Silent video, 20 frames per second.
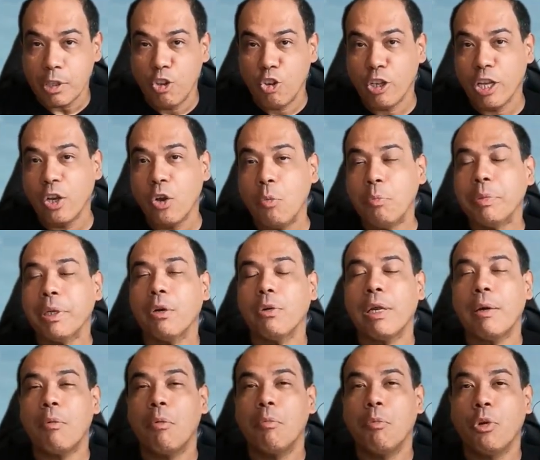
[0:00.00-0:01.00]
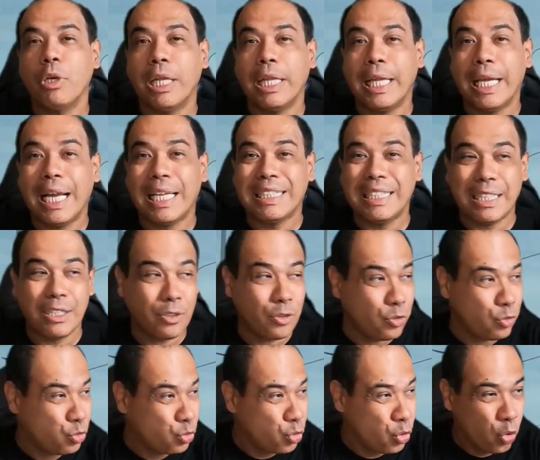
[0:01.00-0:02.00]
Lo que es comprar una bombona de gas es
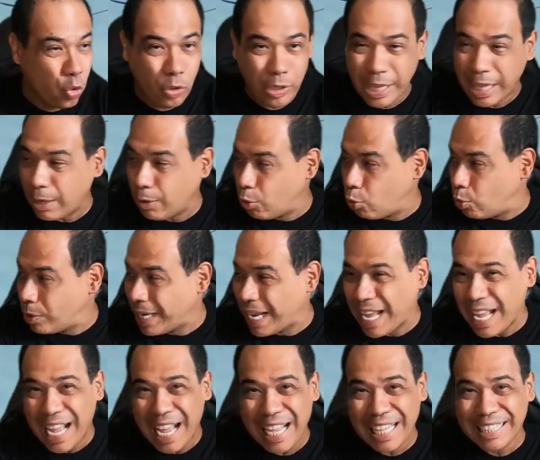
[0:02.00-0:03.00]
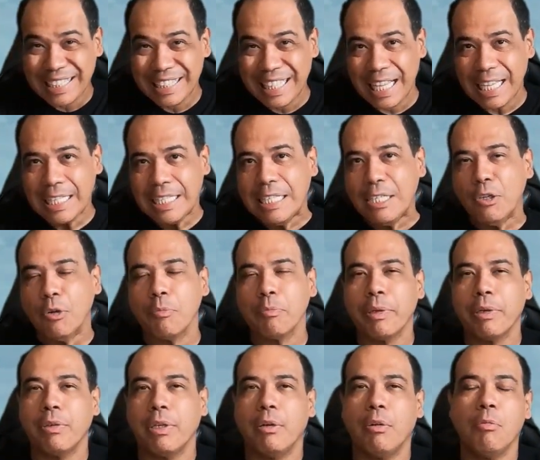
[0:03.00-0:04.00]
toda una hazaña
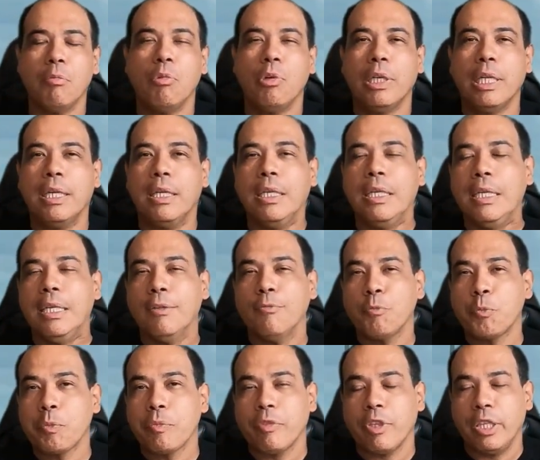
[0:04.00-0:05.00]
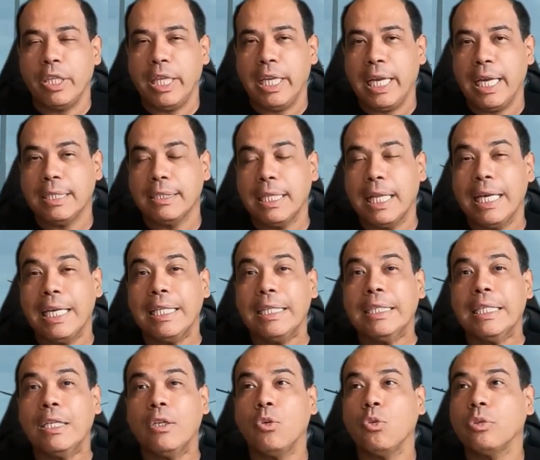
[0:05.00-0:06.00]
comprar una bombona de gas. La
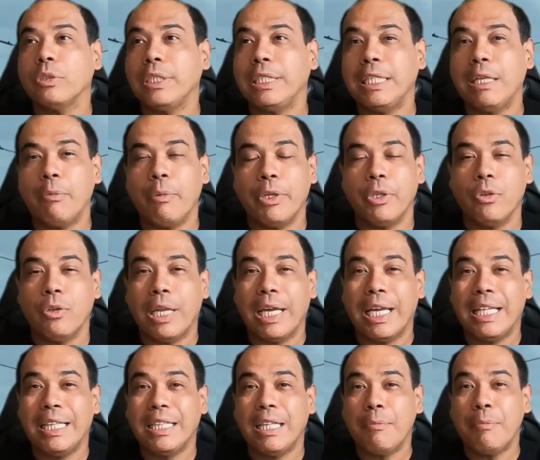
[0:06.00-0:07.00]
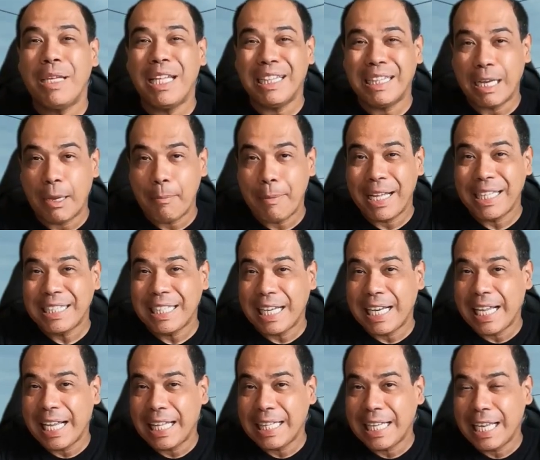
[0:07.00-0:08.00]
gente cocina, bueno, la gente mientras más se
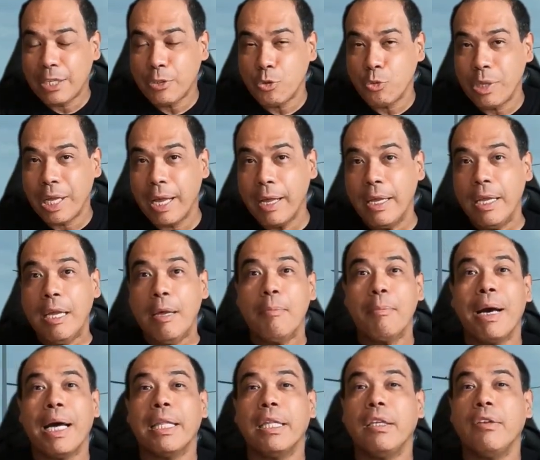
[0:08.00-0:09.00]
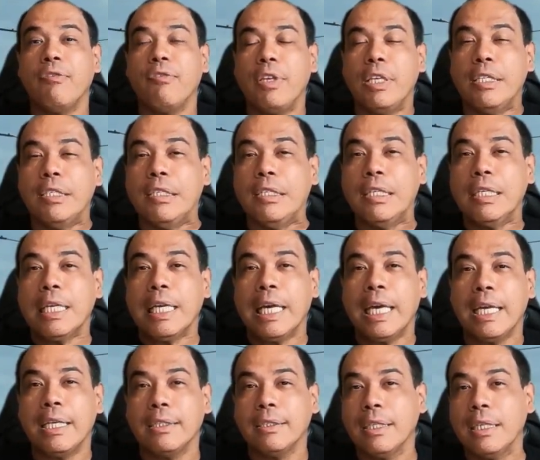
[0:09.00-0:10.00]
aleja de la ciudad, más difícil
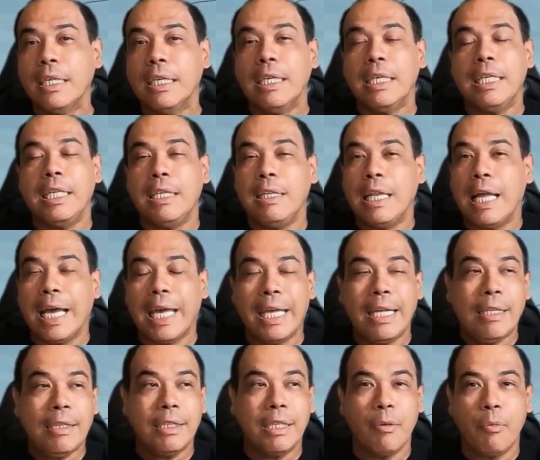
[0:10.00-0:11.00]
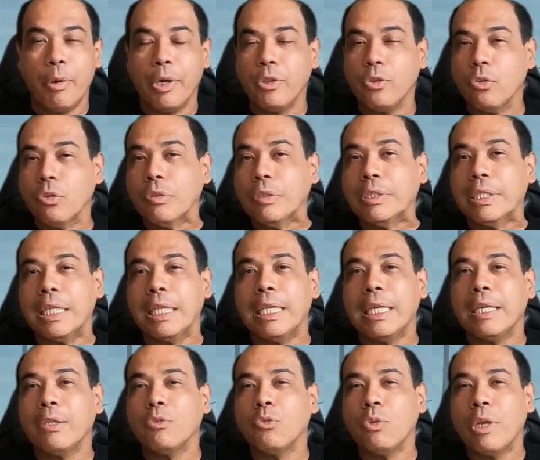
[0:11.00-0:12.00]
es y la gente, bueno,
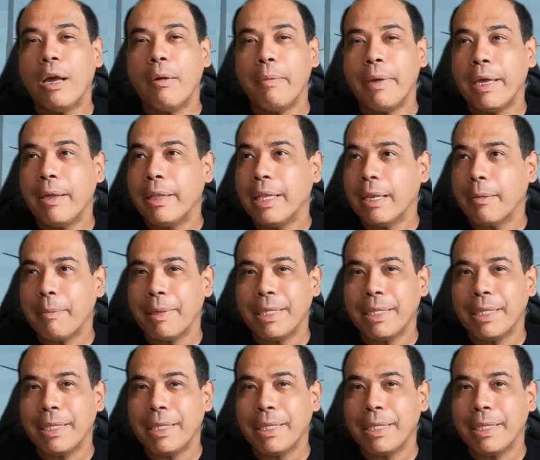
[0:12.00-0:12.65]
tiene tú las ves de